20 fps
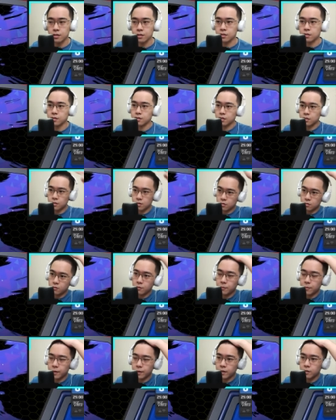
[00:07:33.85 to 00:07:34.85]
lah ya cari set
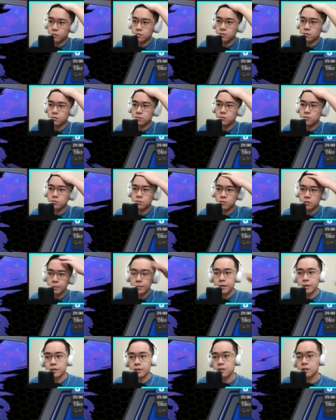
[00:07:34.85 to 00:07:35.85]
lebih bagus wow
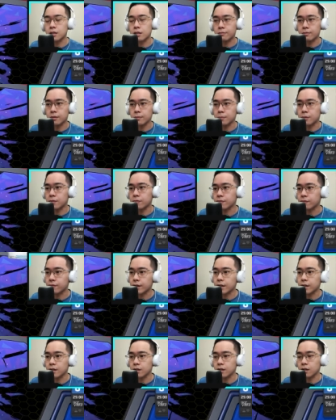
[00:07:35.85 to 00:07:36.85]
apalagi setupnya
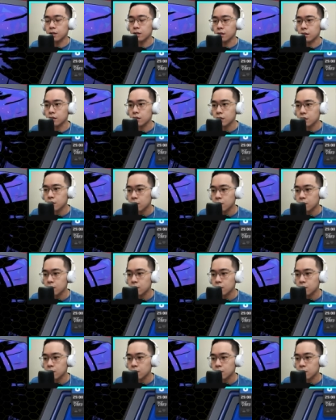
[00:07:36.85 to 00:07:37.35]
perfect kayak ini